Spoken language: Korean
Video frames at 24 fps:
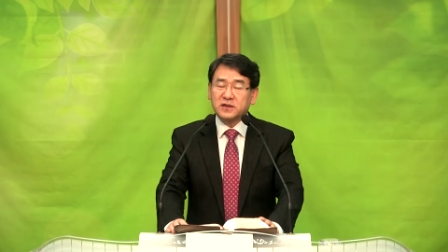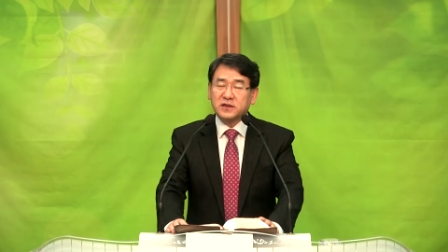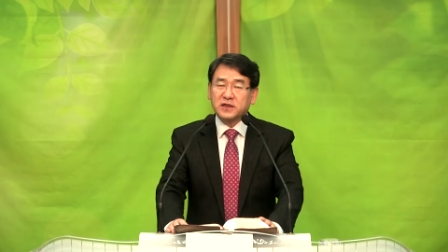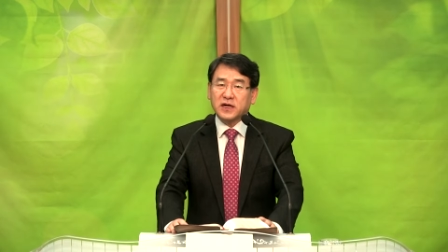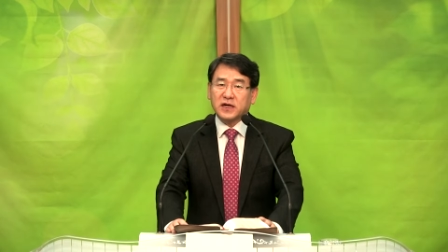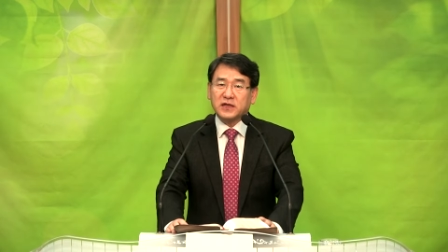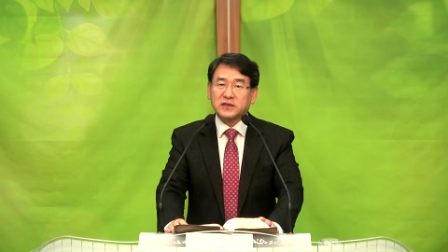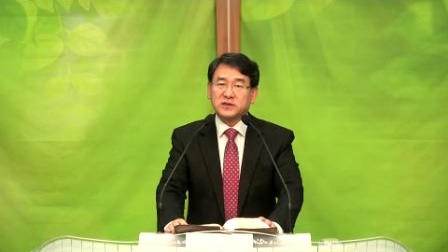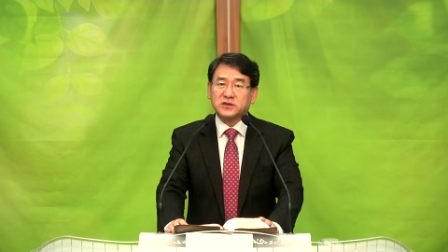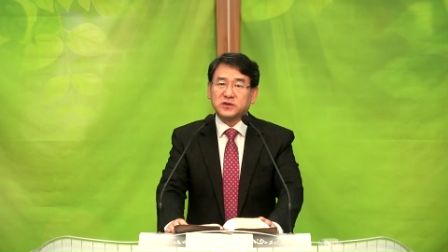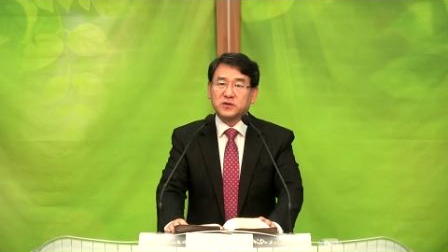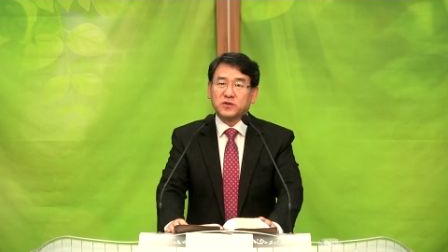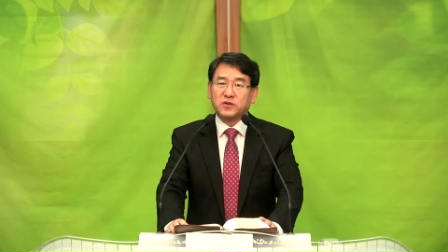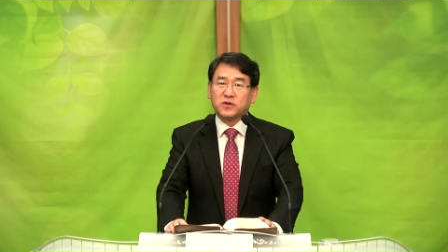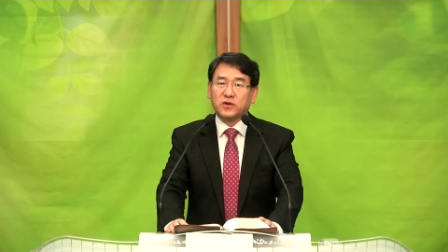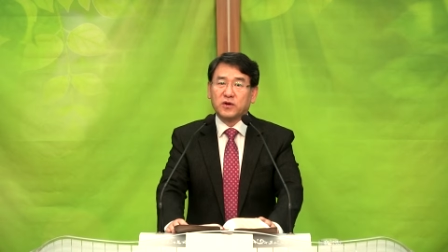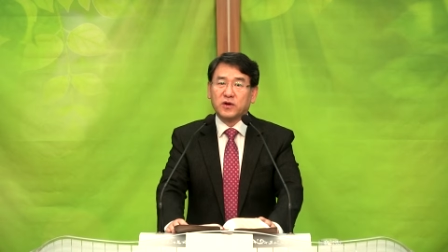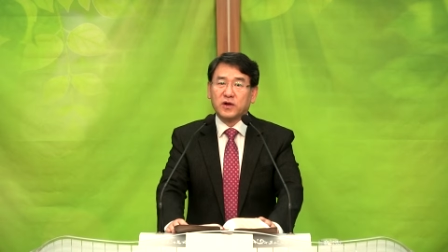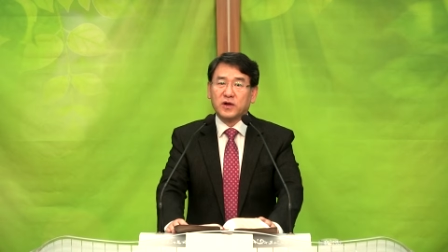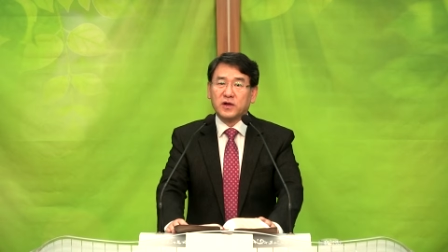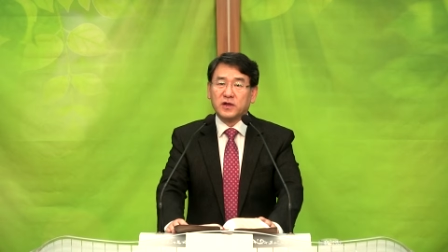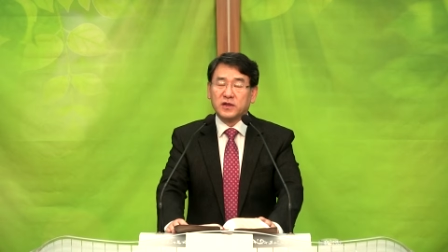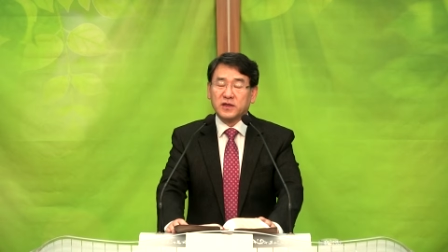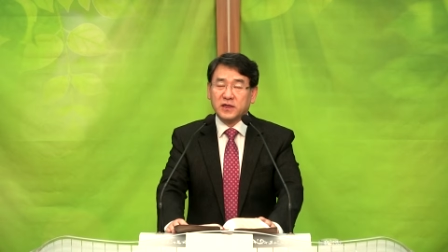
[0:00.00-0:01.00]
가지고
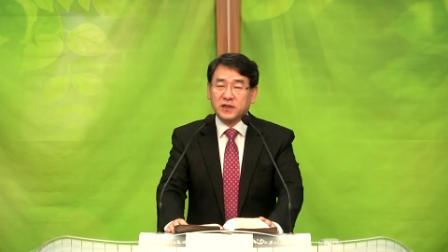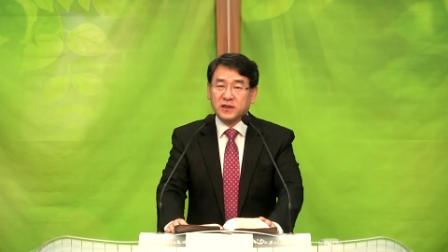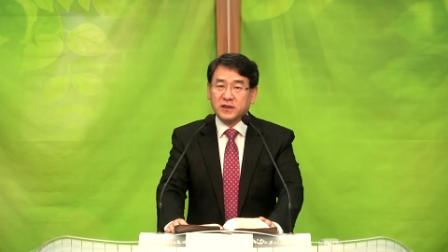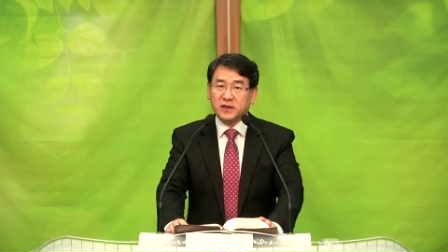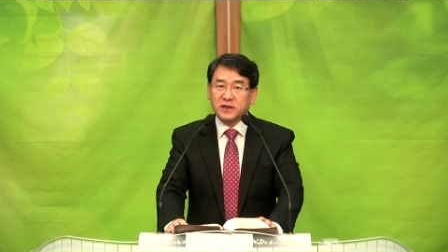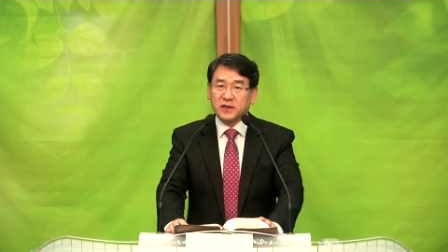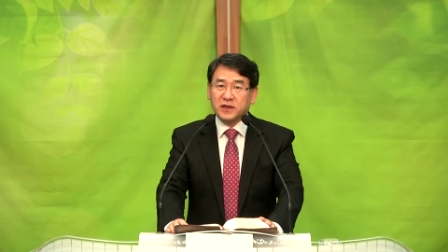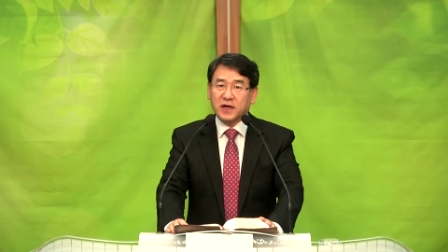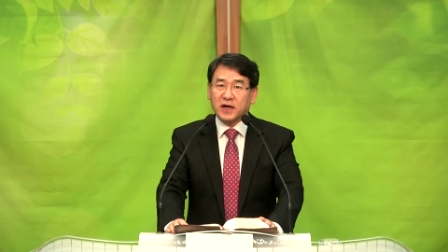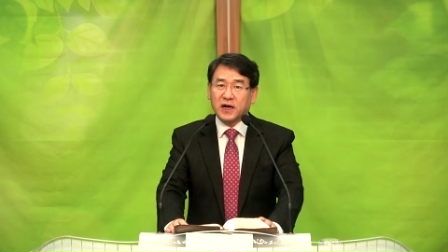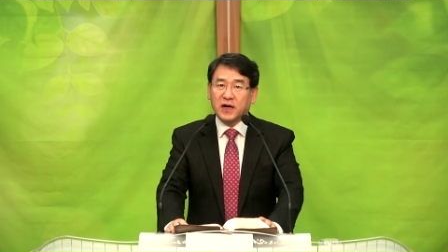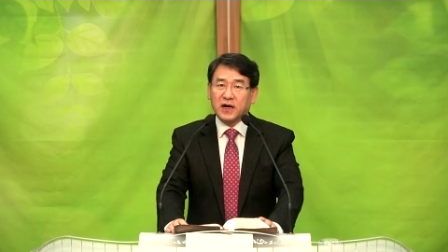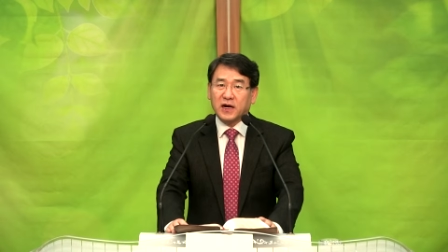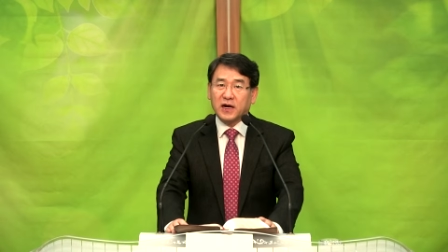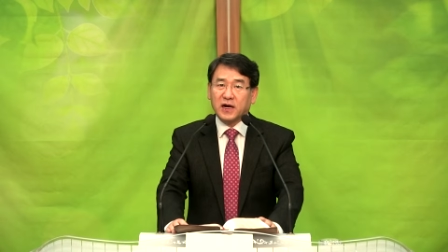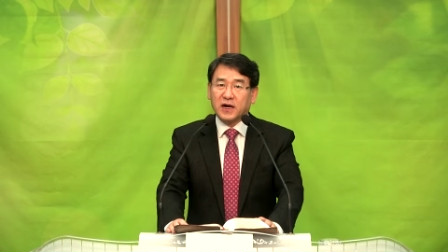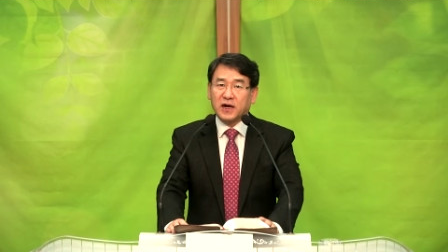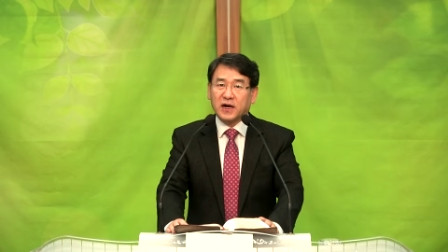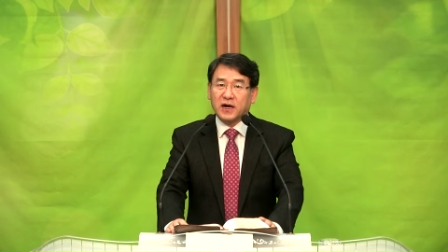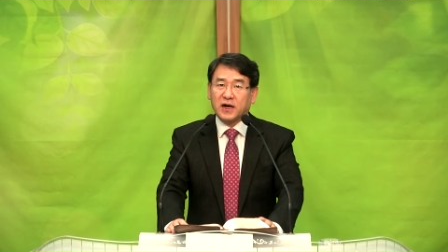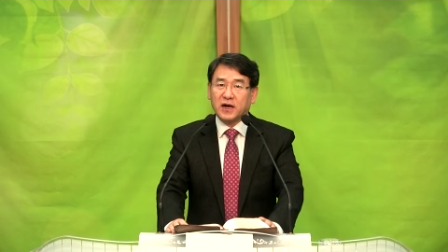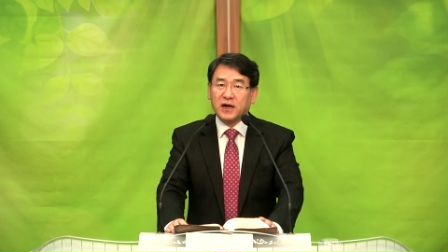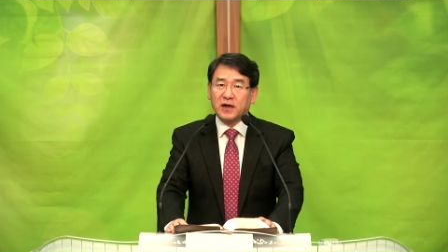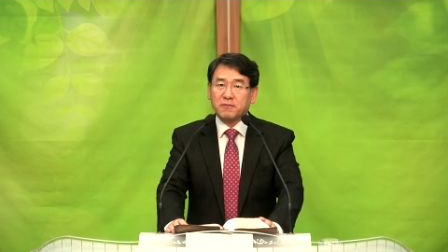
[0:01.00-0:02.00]

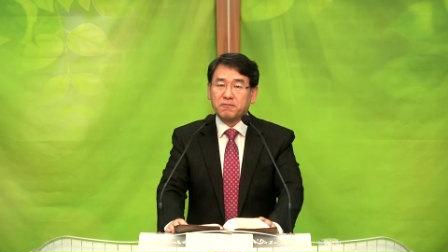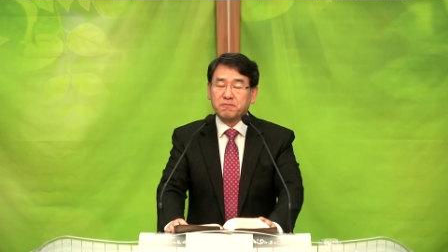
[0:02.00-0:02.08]
있는가.